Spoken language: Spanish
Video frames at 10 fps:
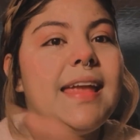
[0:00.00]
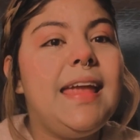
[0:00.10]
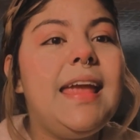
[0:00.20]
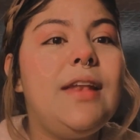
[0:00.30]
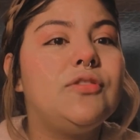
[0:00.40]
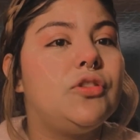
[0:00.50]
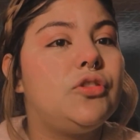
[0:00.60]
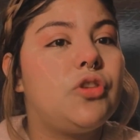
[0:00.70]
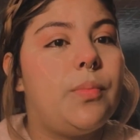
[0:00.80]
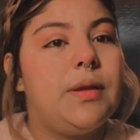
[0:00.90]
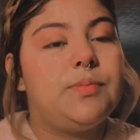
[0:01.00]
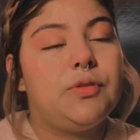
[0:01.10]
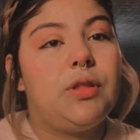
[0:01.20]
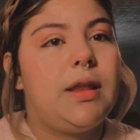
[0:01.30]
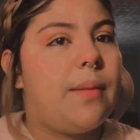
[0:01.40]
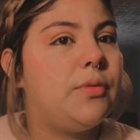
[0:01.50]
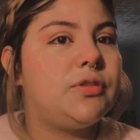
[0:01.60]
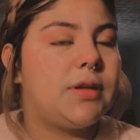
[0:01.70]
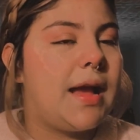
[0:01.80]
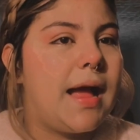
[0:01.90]
y nosotros con mi esposo
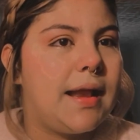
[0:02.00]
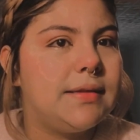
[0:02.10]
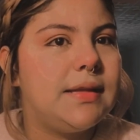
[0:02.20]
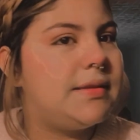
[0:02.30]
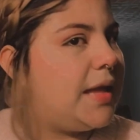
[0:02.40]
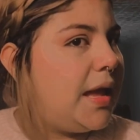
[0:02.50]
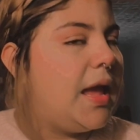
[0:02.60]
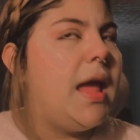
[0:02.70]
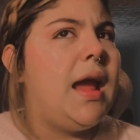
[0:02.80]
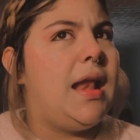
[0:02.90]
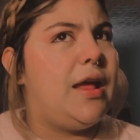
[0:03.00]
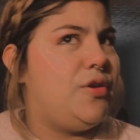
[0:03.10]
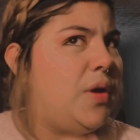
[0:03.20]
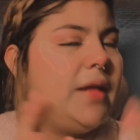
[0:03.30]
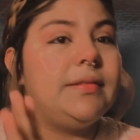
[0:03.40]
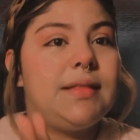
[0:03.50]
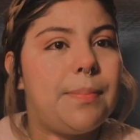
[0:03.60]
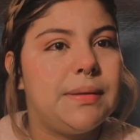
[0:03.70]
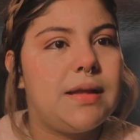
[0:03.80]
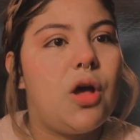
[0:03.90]
teníamos ganas desde el año
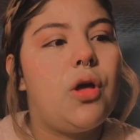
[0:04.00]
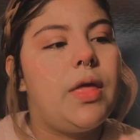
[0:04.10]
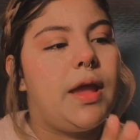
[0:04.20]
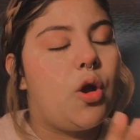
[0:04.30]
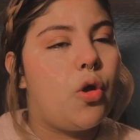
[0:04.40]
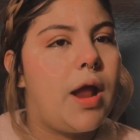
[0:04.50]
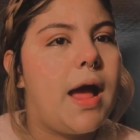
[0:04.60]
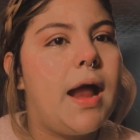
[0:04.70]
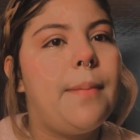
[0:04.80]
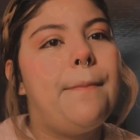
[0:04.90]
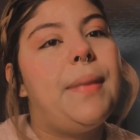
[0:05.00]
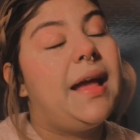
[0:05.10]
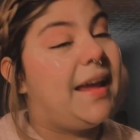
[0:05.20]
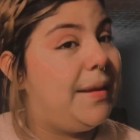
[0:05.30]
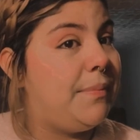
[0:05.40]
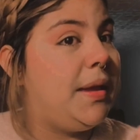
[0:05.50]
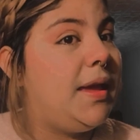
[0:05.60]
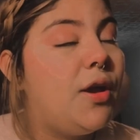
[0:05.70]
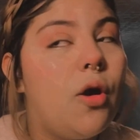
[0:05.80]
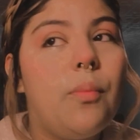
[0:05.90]
antepasado de decorar para que
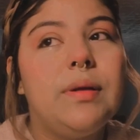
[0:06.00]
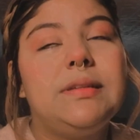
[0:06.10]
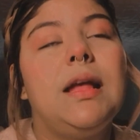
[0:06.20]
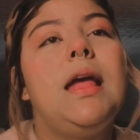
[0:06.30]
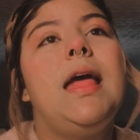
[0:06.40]
mi hijo pues